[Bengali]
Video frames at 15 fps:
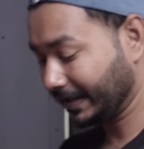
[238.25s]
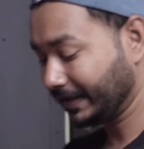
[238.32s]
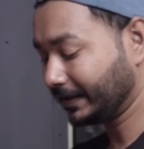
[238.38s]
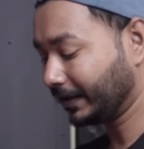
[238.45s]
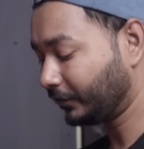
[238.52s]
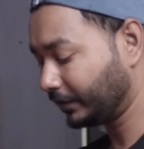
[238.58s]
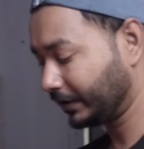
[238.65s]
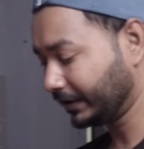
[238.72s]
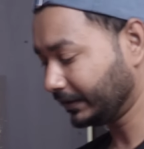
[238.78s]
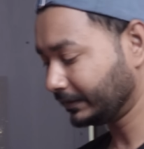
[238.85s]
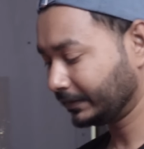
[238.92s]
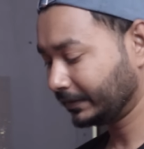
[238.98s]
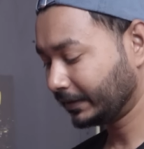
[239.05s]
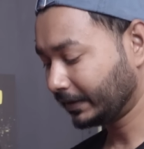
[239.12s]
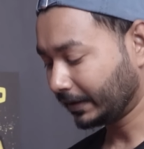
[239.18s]
এই কারণে
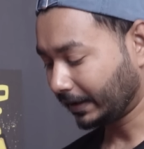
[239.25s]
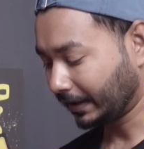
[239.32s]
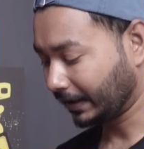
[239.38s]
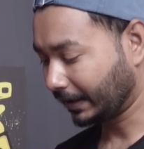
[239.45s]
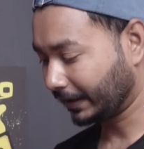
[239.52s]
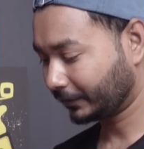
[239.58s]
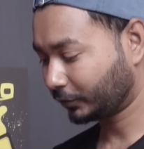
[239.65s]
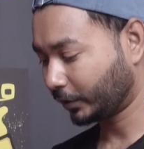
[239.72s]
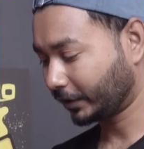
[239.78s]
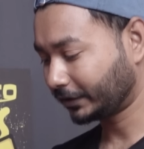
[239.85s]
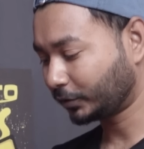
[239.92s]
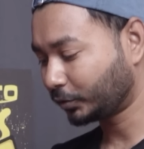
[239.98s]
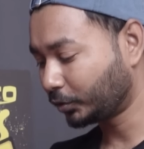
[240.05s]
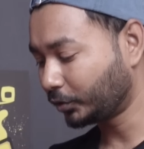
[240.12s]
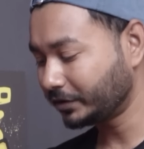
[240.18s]

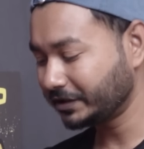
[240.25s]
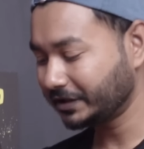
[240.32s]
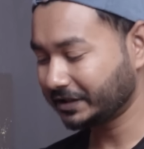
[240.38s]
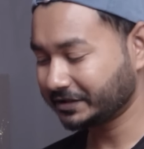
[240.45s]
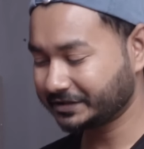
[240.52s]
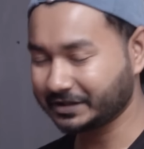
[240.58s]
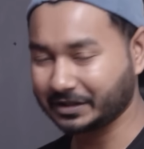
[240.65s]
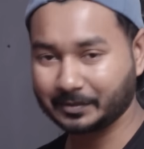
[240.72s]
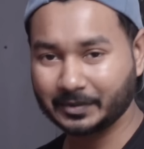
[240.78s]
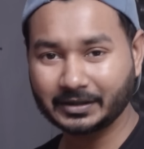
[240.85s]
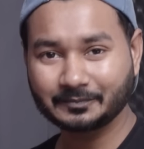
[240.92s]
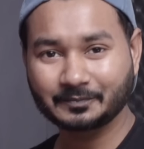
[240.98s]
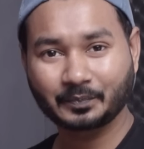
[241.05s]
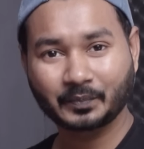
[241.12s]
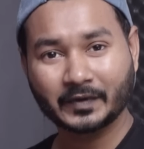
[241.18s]
কয়েকটা কোর্ট নিয়ে আসছি আমার
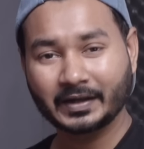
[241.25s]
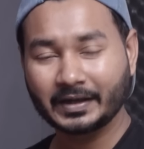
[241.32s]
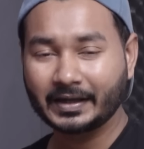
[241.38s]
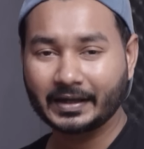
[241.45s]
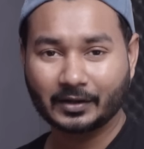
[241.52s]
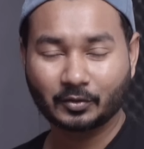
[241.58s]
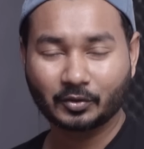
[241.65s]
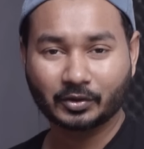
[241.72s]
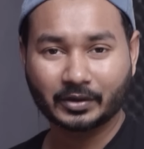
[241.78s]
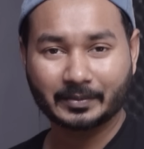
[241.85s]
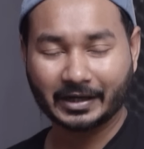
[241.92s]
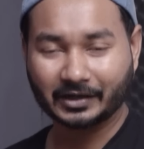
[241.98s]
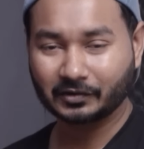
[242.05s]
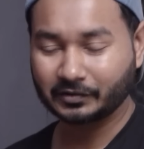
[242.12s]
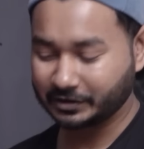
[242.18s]
এগুলোকে
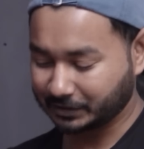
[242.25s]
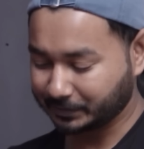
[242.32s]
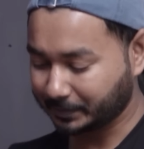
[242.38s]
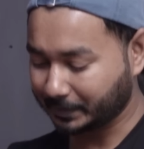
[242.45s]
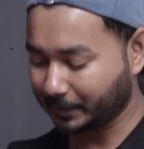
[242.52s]
ব্যাকগ্রাউন্ড হিসেবে